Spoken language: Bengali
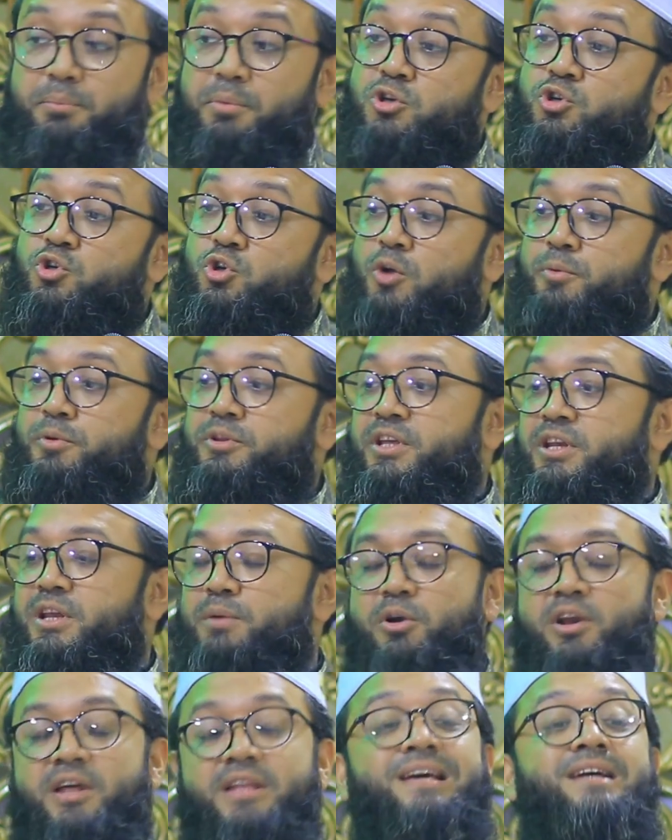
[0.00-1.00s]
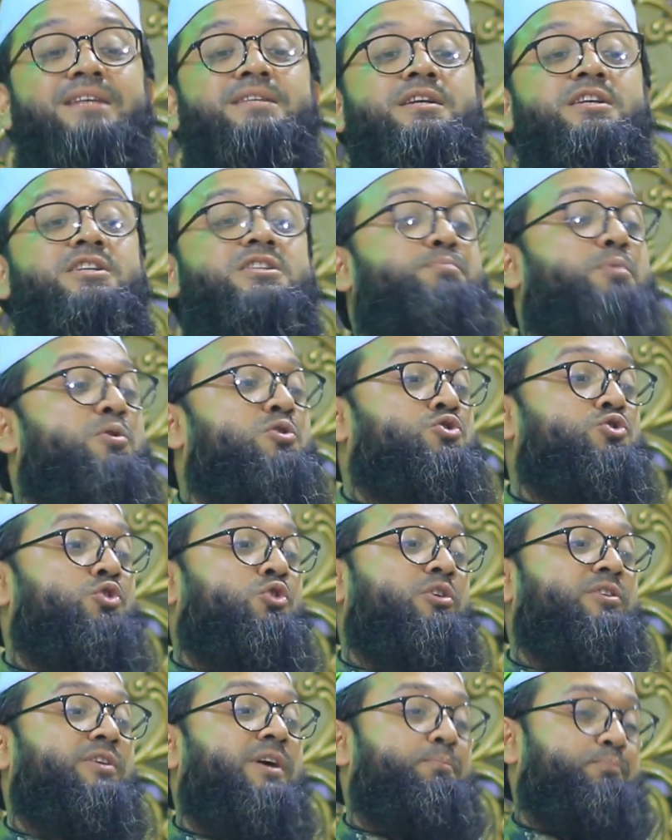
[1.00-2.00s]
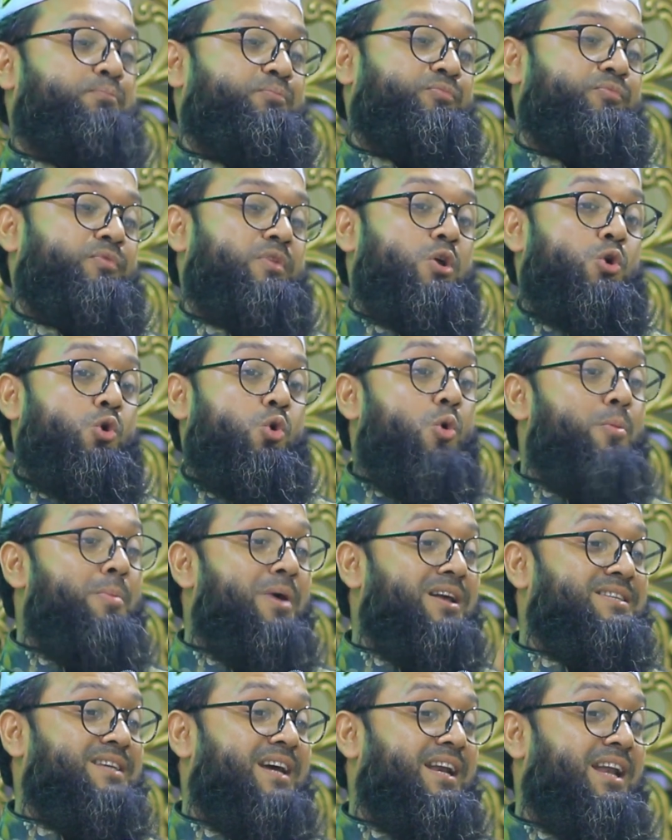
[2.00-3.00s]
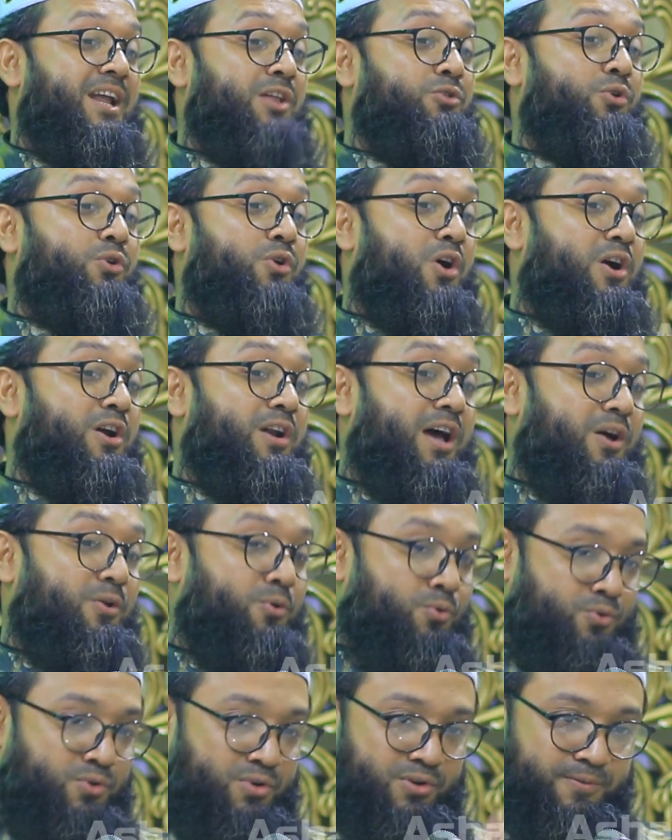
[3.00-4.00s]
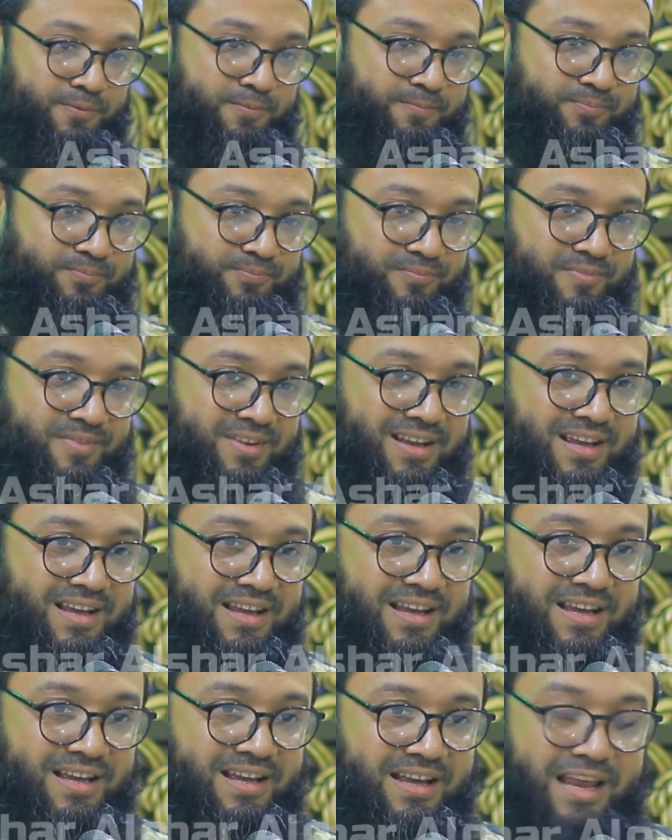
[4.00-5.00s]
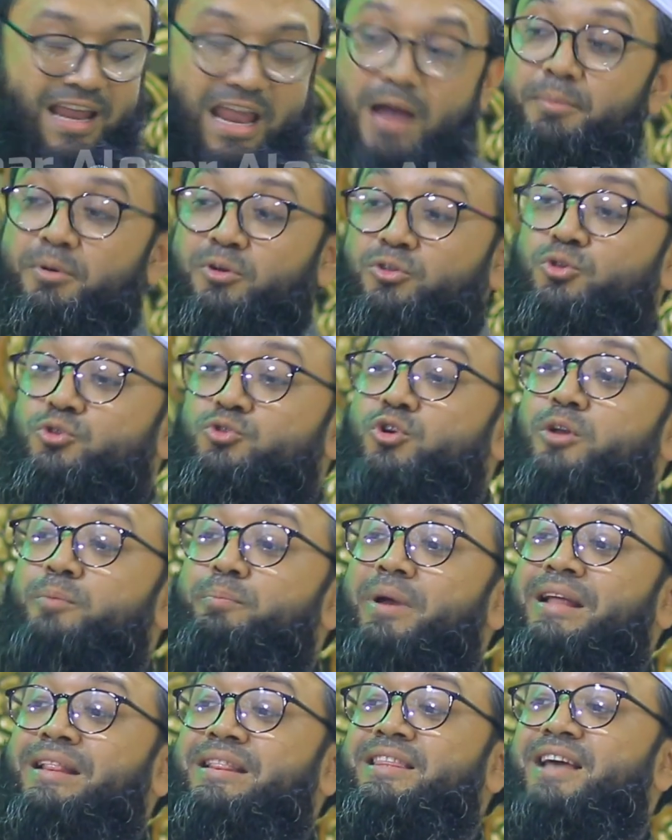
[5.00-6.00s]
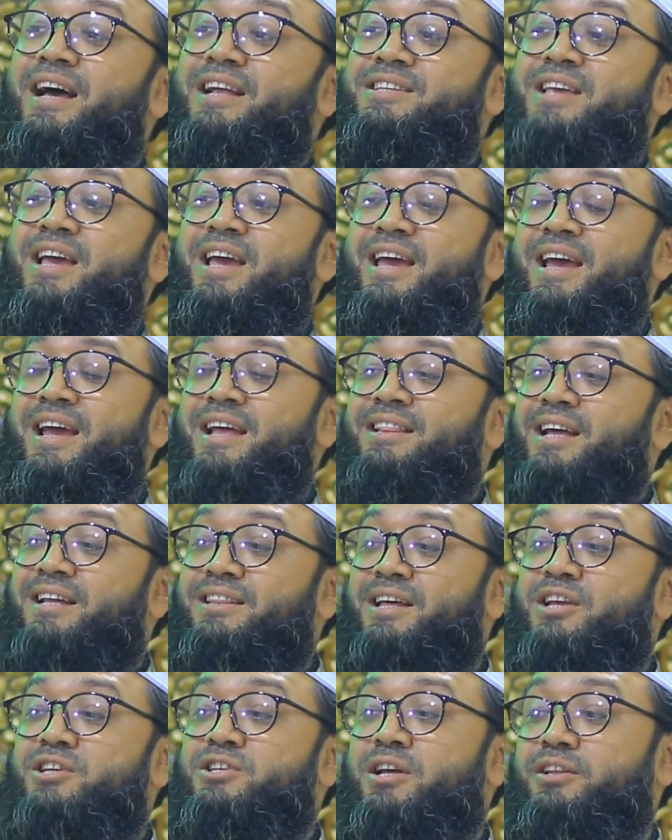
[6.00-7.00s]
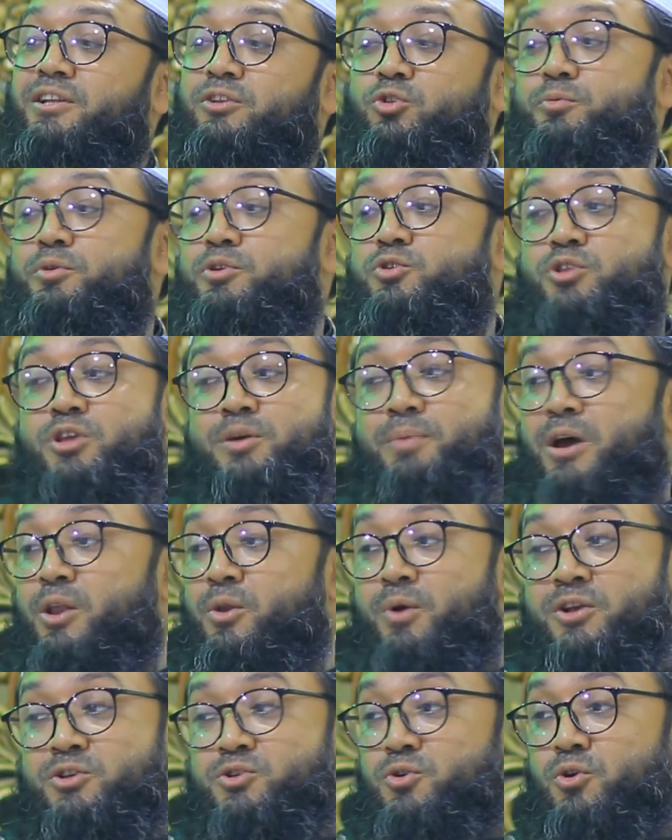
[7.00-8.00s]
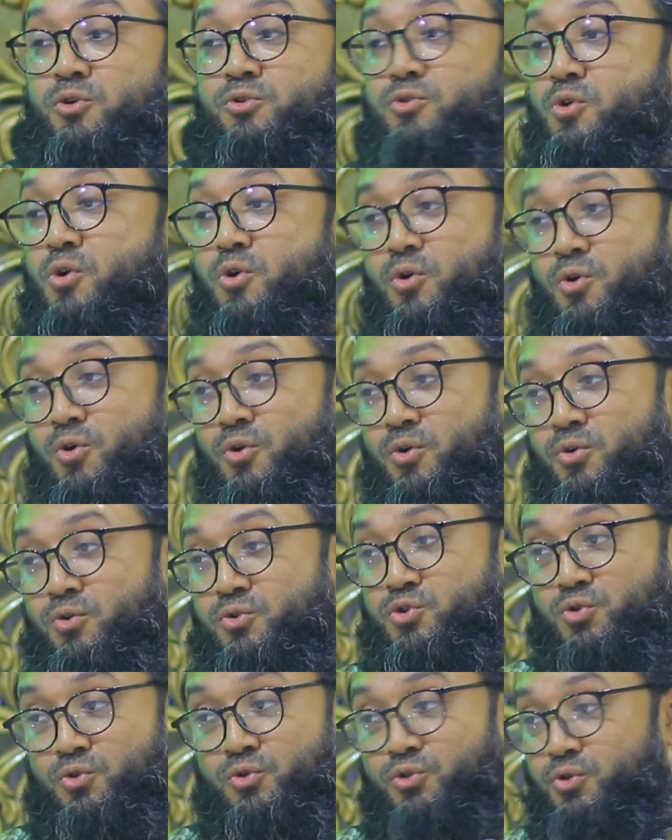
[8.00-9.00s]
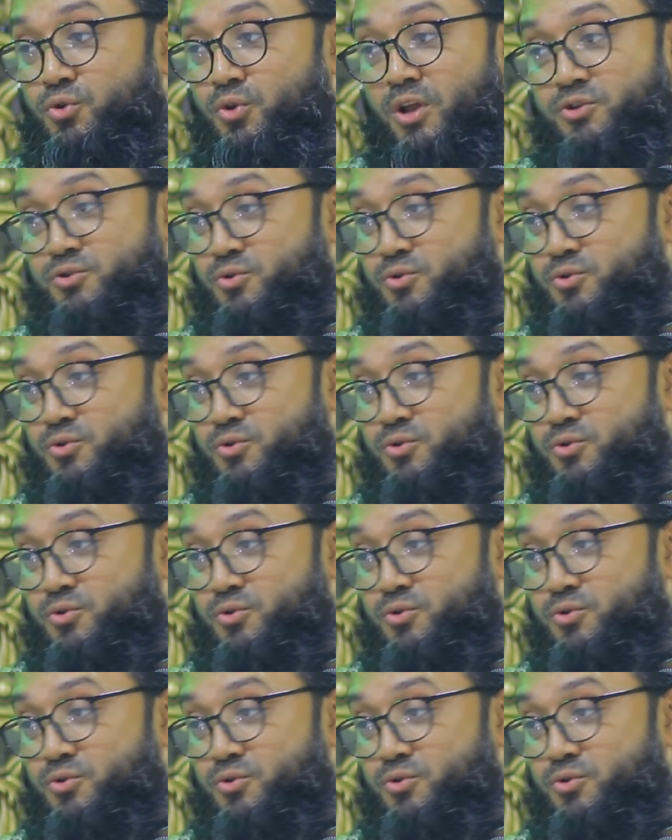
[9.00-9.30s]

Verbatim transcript: বিশ্বনবী তিনি বলে দিয়েছেন স্পষ্ট কথা হুমা জান্নাত আরুক এমন দুজন ব্যক্তি আছে তাদের সাথে তুমি যদি ভালো আচরণ করো সুন্দর